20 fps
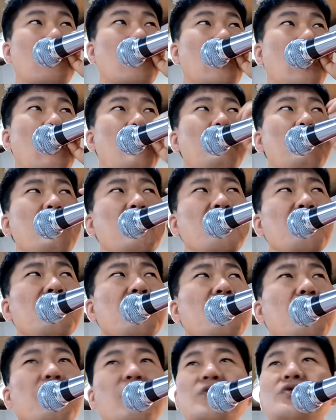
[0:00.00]
한
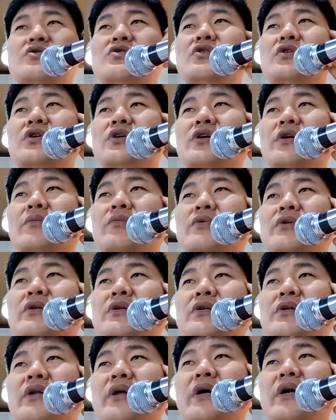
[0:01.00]
번도 본 적이
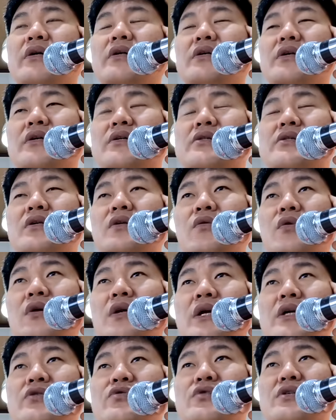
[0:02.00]
없는데 그것을
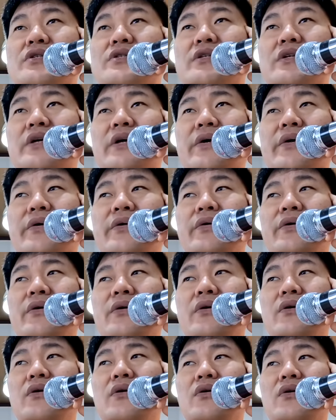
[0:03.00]
원할 수 있을까요?
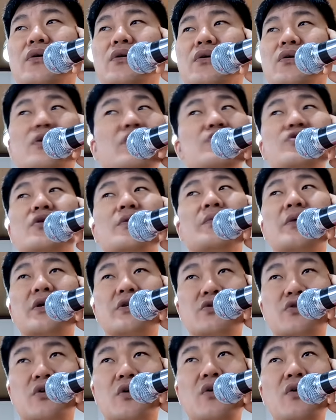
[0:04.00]
그럴 수
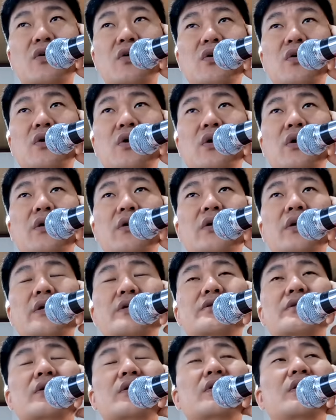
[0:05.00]
없겠죠.
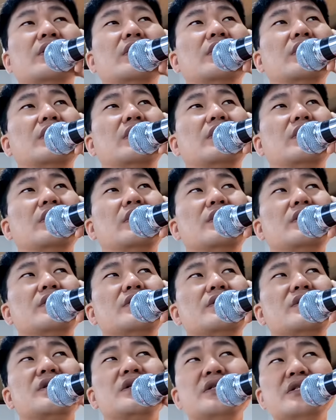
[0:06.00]
그래서
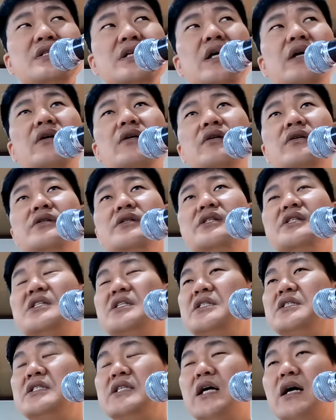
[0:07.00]
신자건
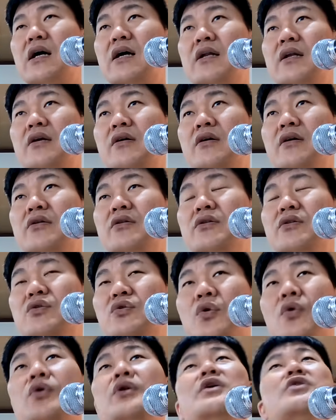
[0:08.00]
신자 아니건
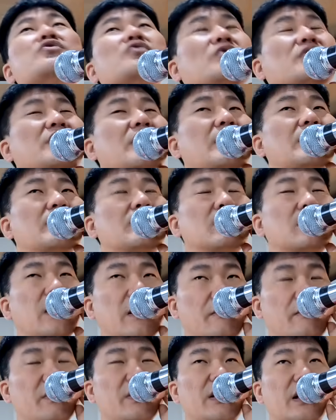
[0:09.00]
돈이 좋다는 건
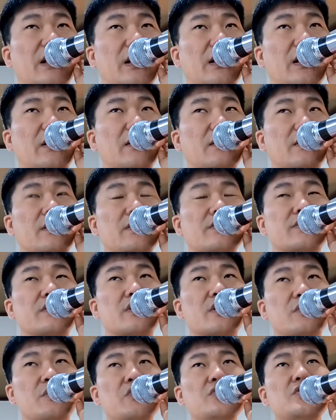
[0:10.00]
압니다. 그래서
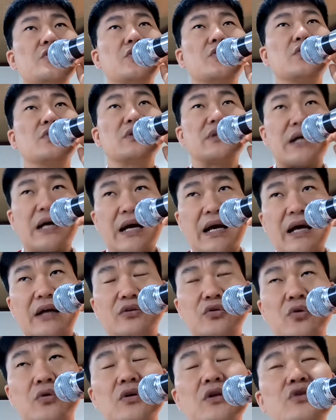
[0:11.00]
기본적으로
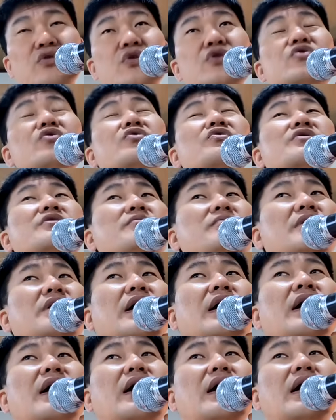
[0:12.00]
다 돈을
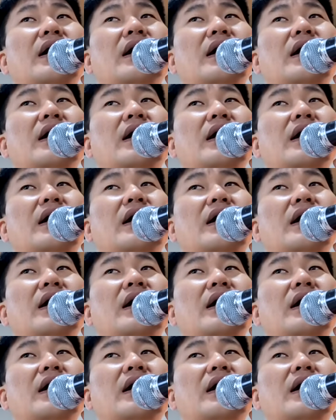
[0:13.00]
뒤쫓습니다.